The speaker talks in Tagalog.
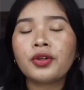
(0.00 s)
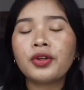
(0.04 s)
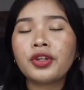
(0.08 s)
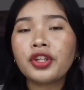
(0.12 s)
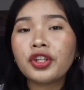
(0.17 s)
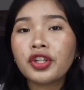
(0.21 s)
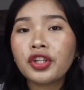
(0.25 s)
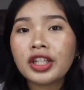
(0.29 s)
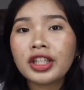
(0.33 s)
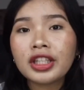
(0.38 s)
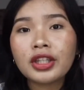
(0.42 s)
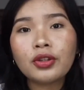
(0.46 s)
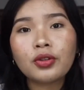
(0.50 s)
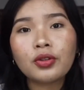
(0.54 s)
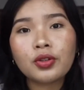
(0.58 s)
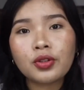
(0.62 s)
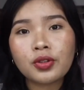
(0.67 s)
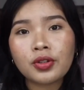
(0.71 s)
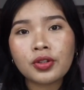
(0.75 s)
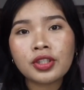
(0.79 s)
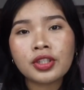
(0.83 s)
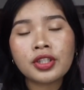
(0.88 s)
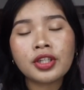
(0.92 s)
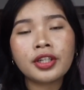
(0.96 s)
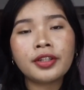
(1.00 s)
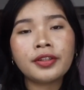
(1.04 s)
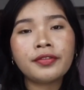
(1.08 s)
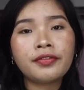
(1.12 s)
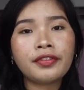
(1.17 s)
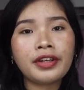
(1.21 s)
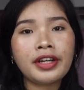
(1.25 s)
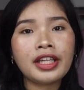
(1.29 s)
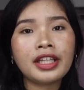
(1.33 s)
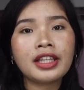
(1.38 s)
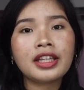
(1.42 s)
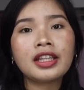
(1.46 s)
You need to choose your
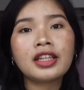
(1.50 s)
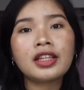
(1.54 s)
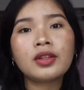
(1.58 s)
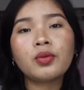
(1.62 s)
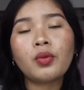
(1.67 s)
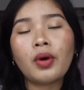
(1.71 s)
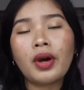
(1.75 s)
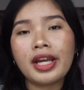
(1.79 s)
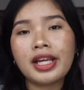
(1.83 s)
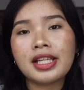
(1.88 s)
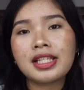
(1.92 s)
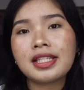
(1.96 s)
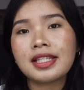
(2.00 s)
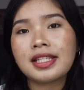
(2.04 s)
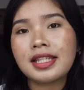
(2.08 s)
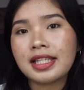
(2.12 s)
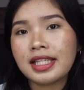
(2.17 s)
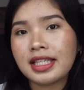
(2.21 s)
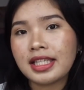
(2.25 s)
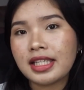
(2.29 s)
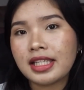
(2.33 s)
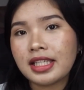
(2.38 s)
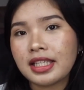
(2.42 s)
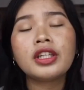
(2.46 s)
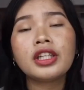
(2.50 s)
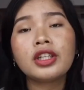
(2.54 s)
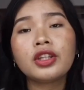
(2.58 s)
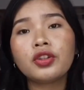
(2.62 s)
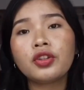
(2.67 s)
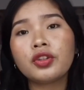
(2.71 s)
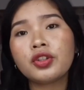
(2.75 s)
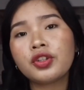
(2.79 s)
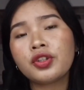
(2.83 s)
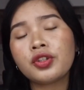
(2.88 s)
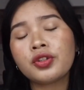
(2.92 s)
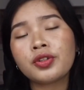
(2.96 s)
friend wisely. You need
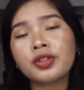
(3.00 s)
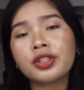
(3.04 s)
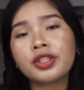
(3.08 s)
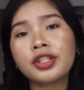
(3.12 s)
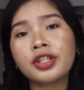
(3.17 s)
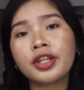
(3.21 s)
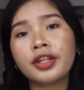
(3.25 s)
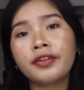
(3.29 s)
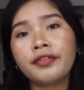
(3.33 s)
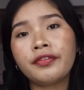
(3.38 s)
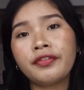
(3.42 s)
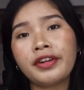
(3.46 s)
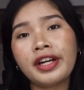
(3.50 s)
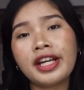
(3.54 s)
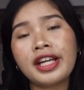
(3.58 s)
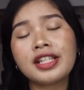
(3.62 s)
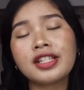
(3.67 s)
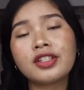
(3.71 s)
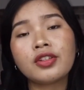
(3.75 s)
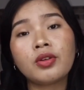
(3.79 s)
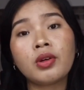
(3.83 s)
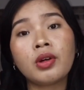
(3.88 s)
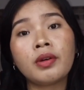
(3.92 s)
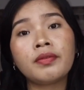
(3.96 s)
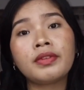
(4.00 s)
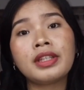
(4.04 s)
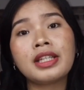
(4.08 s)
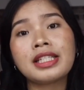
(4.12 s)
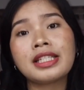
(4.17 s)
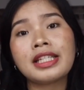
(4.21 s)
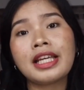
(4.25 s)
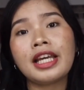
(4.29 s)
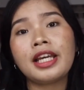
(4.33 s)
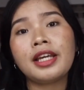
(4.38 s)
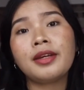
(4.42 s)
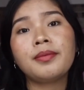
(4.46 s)
to choose your friends who have the
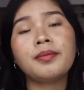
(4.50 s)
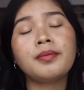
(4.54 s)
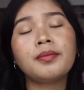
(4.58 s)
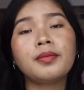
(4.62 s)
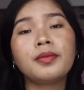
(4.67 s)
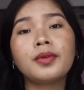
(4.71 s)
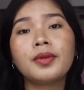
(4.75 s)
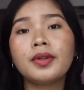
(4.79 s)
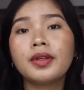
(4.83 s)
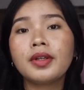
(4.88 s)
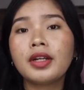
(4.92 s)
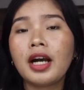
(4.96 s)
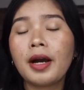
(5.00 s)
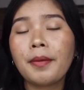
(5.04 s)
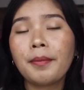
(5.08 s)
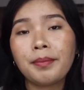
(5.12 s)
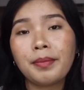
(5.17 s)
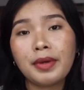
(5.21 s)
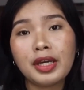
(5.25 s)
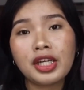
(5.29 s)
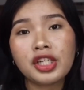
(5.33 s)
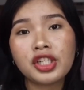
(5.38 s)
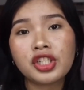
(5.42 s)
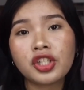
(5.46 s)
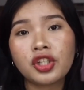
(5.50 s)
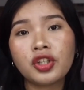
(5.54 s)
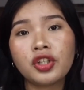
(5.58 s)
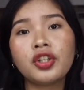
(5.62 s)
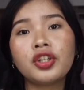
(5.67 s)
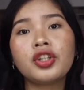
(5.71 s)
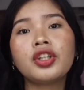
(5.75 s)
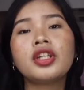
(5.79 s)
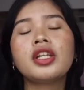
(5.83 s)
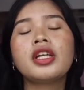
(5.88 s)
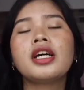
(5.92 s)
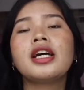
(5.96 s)
same
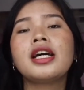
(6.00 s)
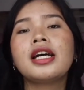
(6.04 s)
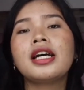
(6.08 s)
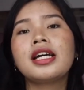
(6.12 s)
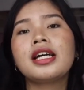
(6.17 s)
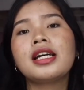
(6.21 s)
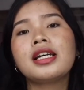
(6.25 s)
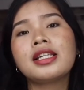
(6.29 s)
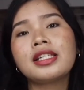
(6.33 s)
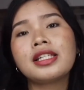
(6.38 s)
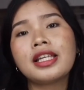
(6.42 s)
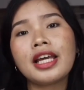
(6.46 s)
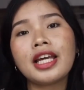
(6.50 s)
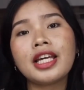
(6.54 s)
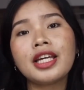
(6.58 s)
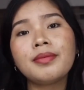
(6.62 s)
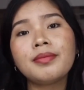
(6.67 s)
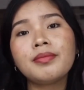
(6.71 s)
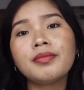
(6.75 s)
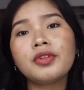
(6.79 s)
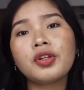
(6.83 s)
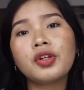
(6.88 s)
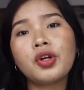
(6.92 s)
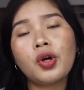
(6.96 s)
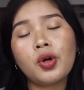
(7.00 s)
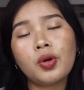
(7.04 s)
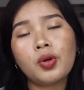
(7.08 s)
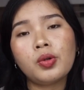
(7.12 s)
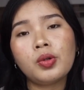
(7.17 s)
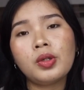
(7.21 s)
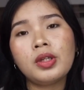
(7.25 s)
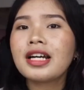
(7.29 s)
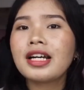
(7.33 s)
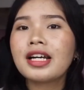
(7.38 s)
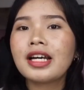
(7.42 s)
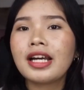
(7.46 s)
ambition, same
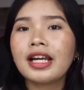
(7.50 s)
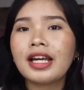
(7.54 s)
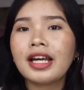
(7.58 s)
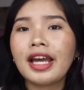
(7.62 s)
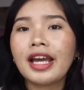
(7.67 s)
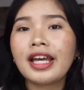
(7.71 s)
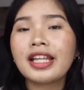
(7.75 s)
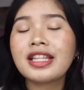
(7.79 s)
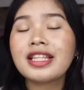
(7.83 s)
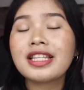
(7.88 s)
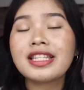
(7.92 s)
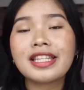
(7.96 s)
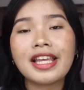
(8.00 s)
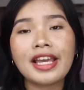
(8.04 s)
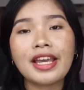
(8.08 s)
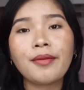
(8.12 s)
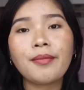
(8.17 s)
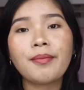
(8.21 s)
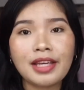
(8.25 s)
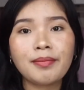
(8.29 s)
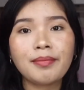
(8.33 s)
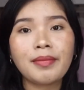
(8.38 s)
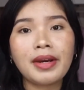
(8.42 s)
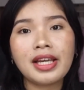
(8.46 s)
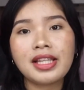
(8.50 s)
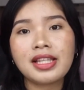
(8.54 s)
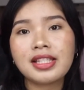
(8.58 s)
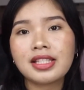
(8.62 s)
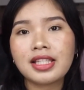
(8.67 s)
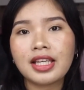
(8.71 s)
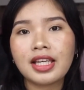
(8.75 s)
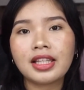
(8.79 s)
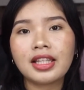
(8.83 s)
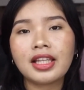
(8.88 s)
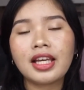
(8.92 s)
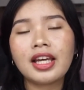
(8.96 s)
goal, and same mindset.